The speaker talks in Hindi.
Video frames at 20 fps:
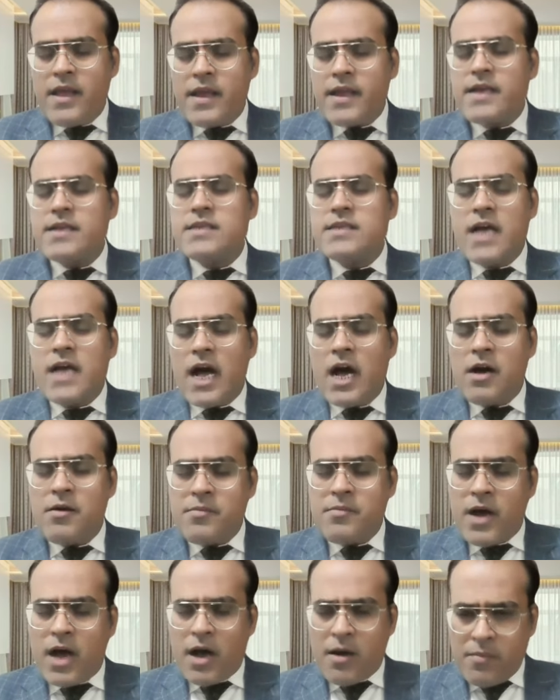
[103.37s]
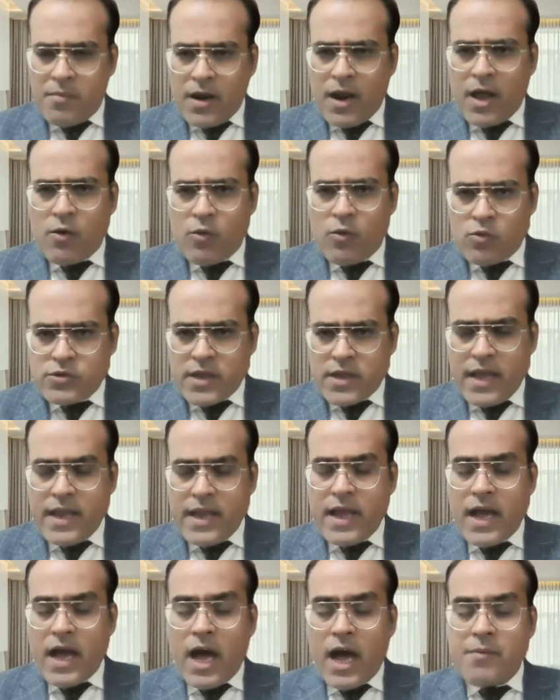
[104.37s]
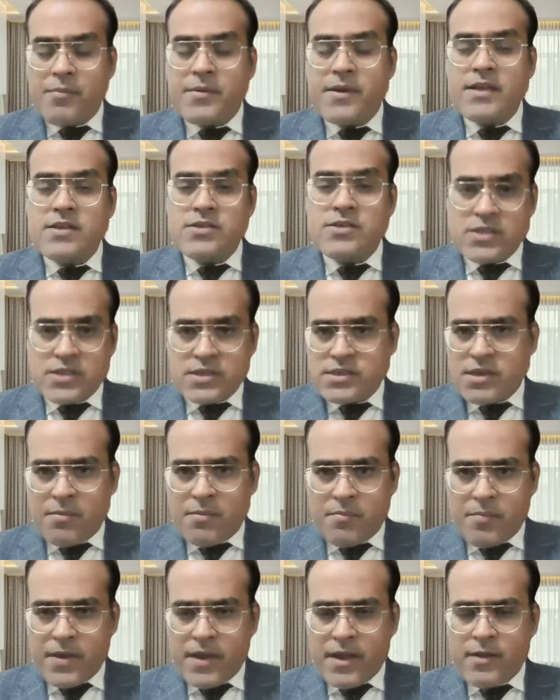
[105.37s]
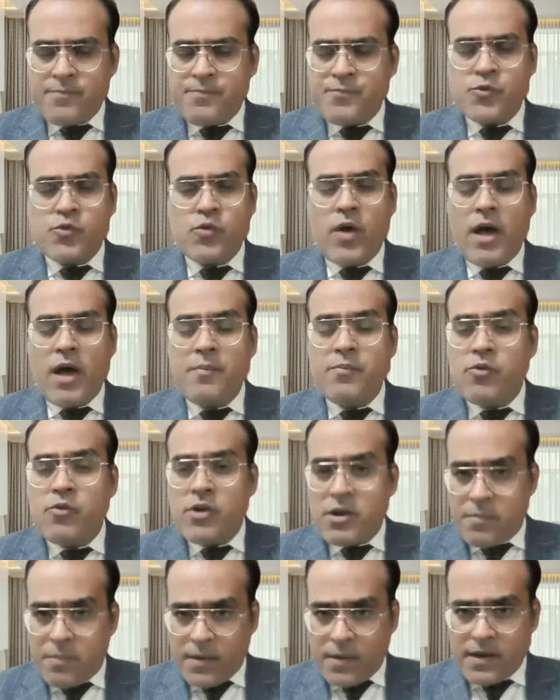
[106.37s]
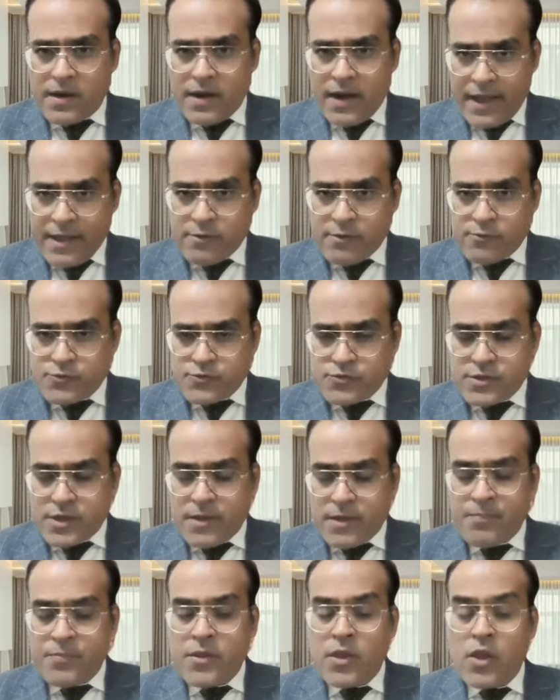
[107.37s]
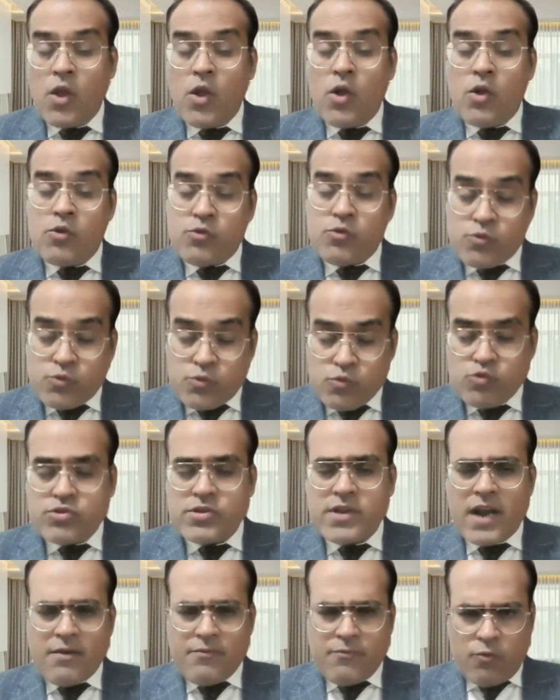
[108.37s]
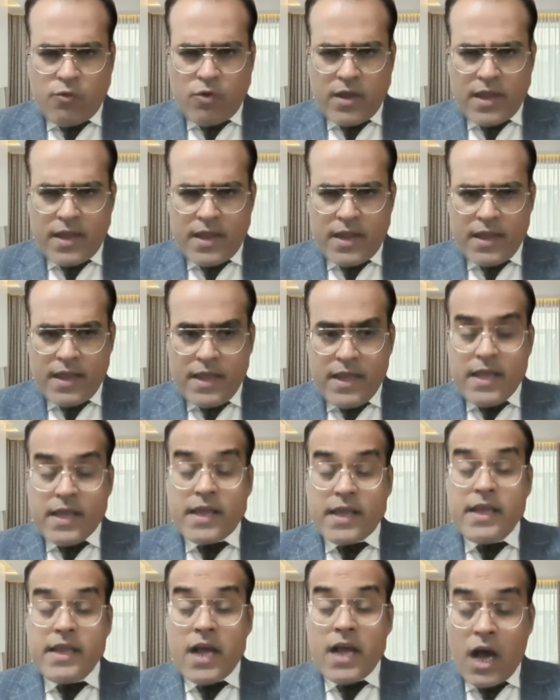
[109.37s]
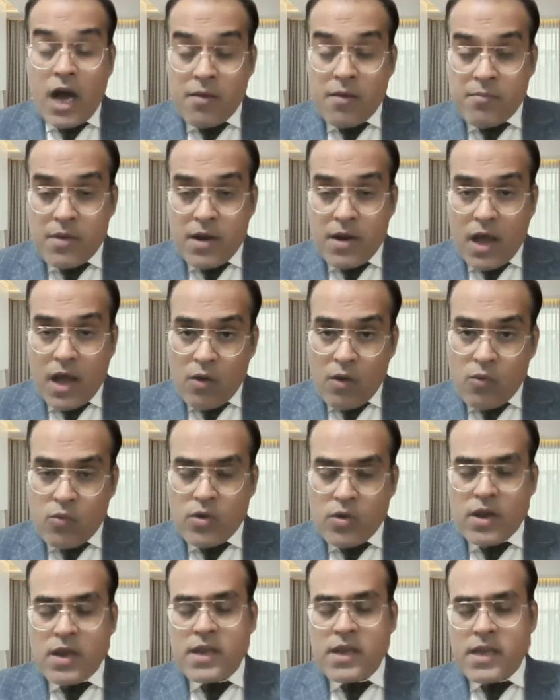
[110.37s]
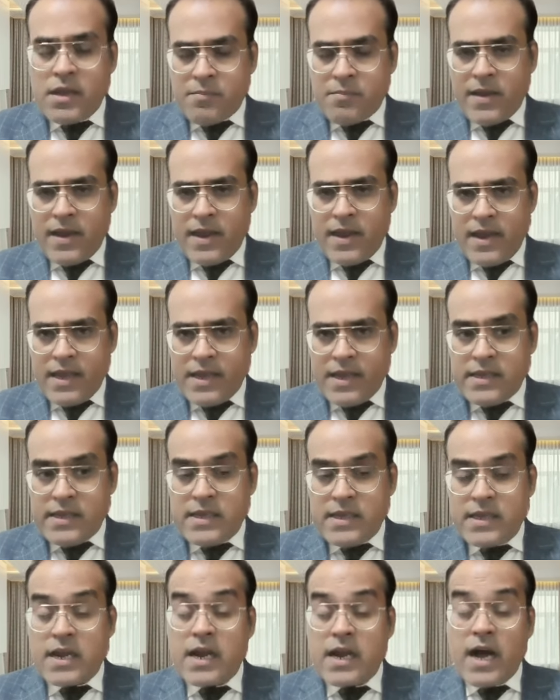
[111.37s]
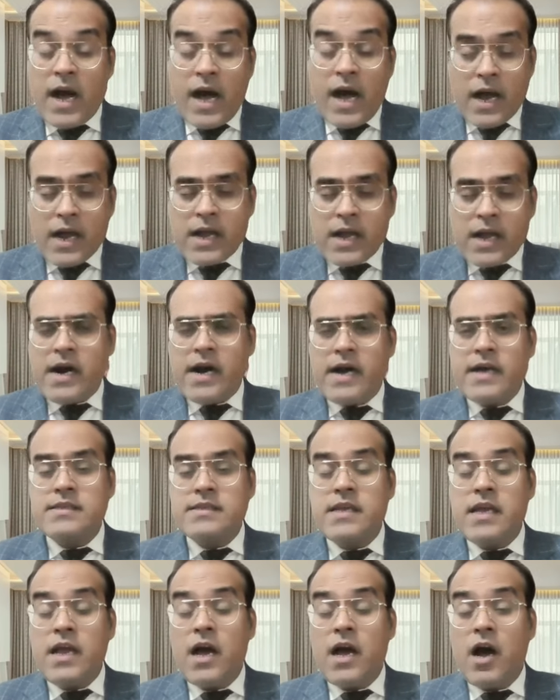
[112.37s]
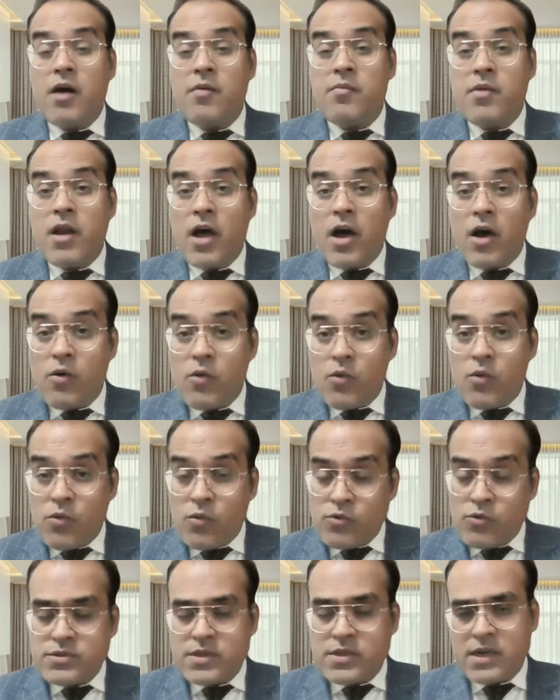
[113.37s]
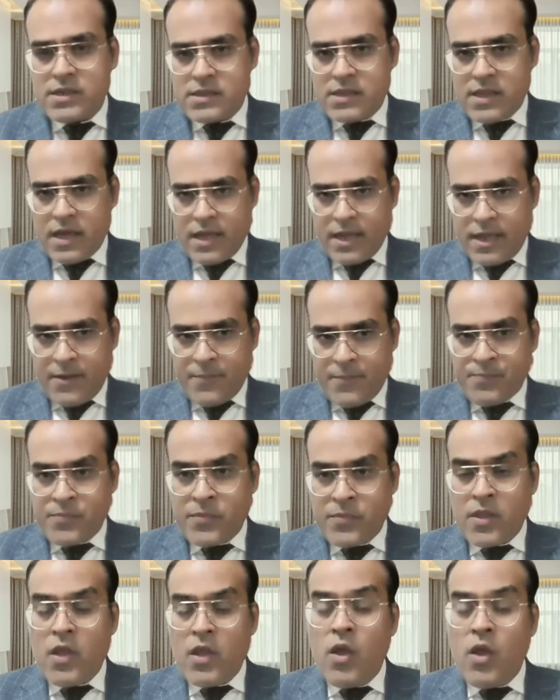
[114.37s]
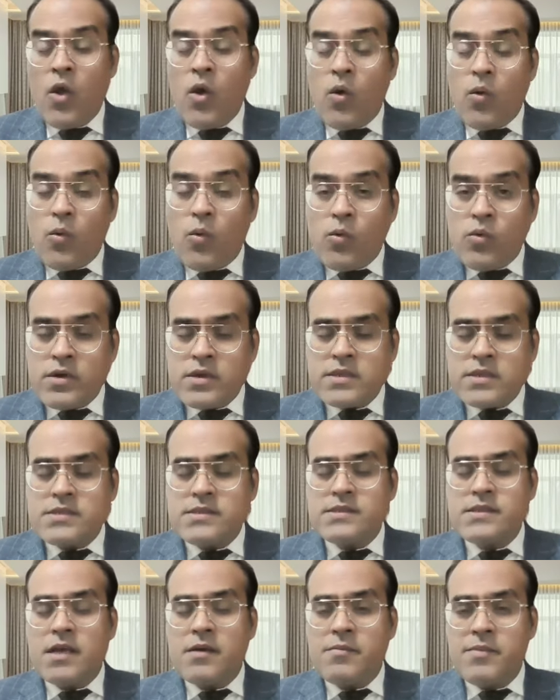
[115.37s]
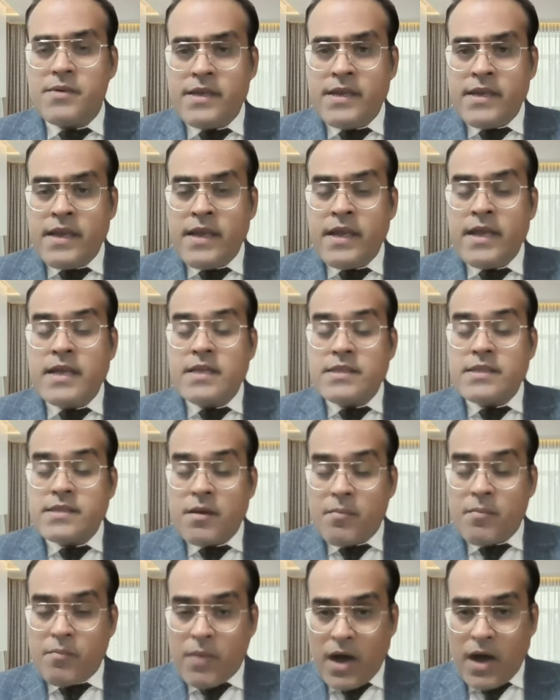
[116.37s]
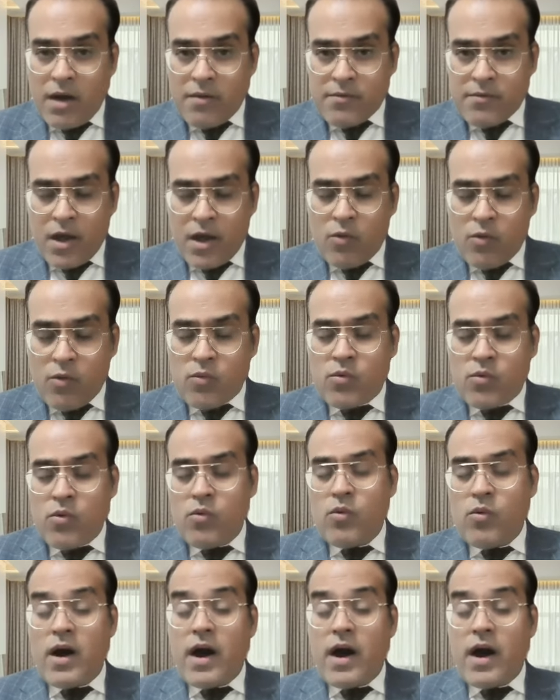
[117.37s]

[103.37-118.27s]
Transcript: कि साहब हमला हो जाए आपके सिस्टम पे तो आपको निपटना है उससे दूसरा वो है कि हमला होने के पहले ही कहां कहां से हमला हो सकता है उन सभी संभावनाओं को